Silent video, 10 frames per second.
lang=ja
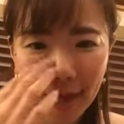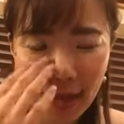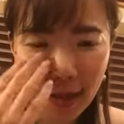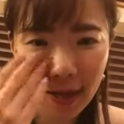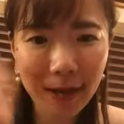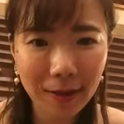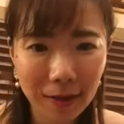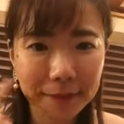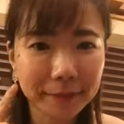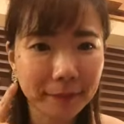でなん
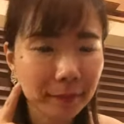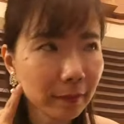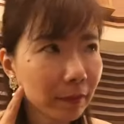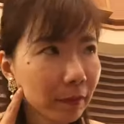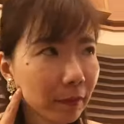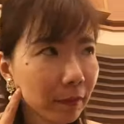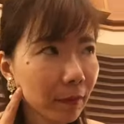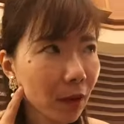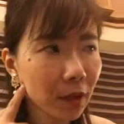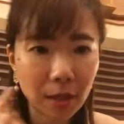か
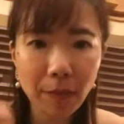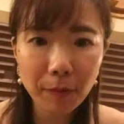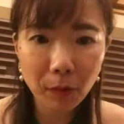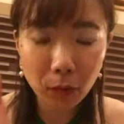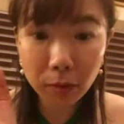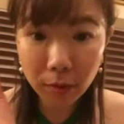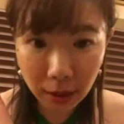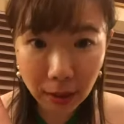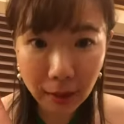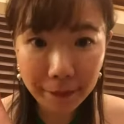私多分本当
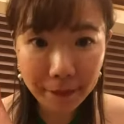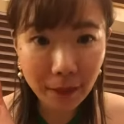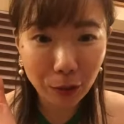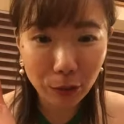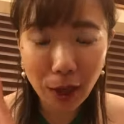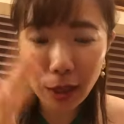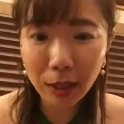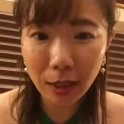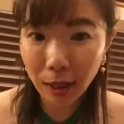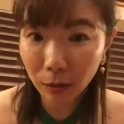にあの体
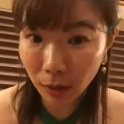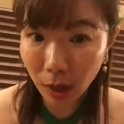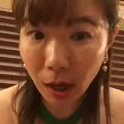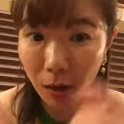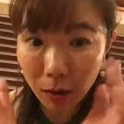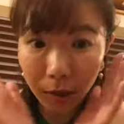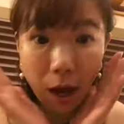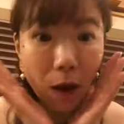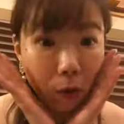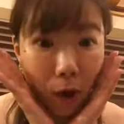型とか
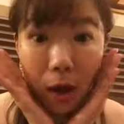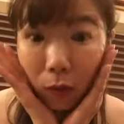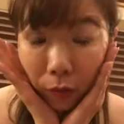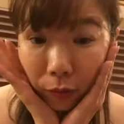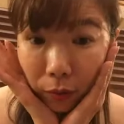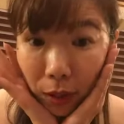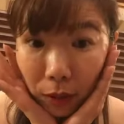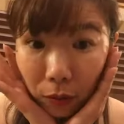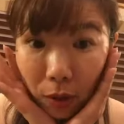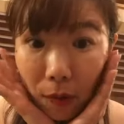顔顔顎の
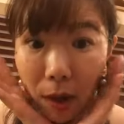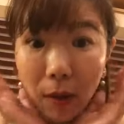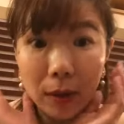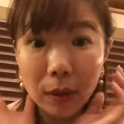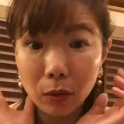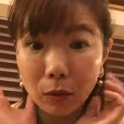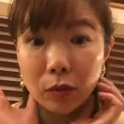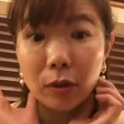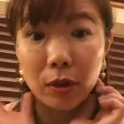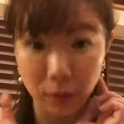ラインとかは変わったと思
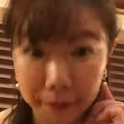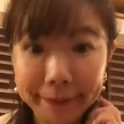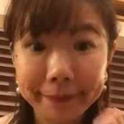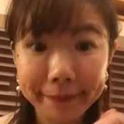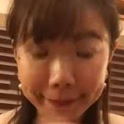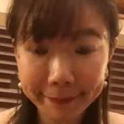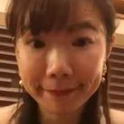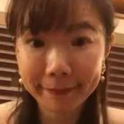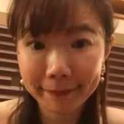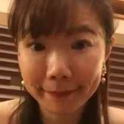うんですよ
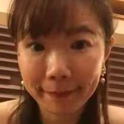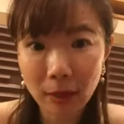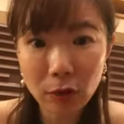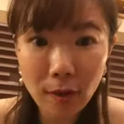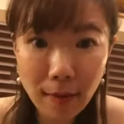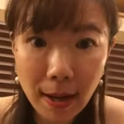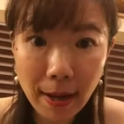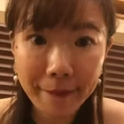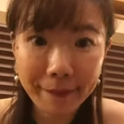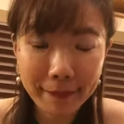それ
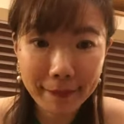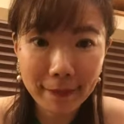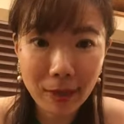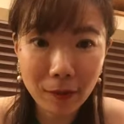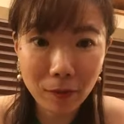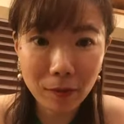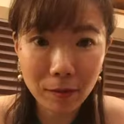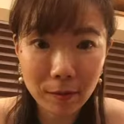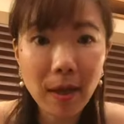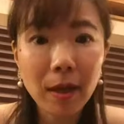はあの、
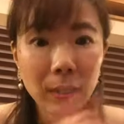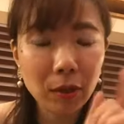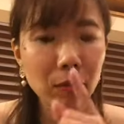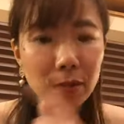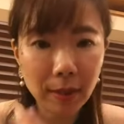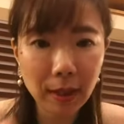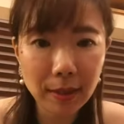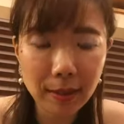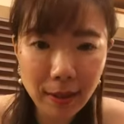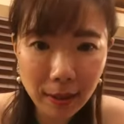まあ、一つはね
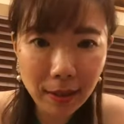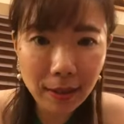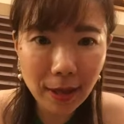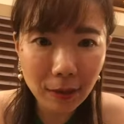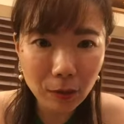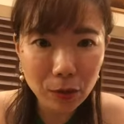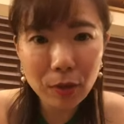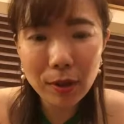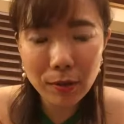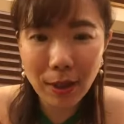絶対あの
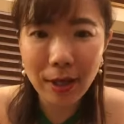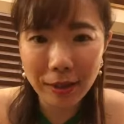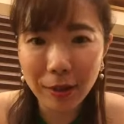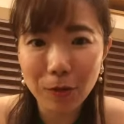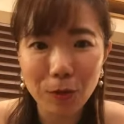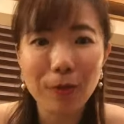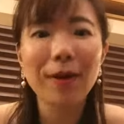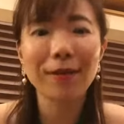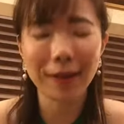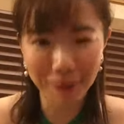ストレスを減らしたってことはあ
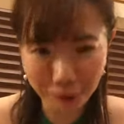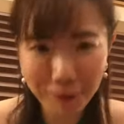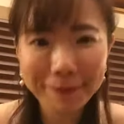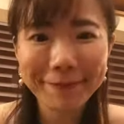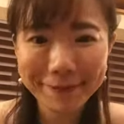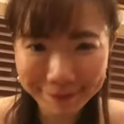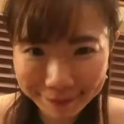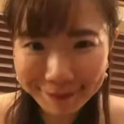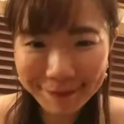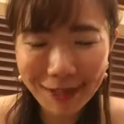るんだけど
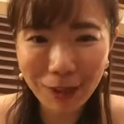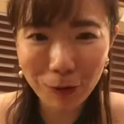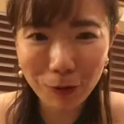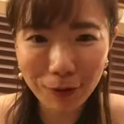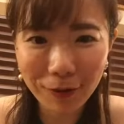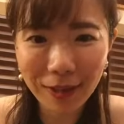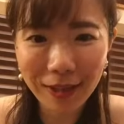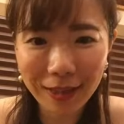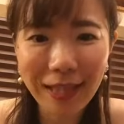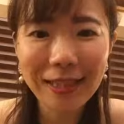あの
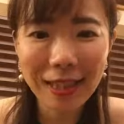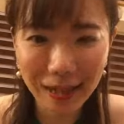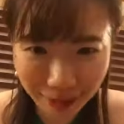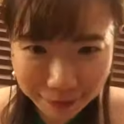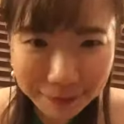出したから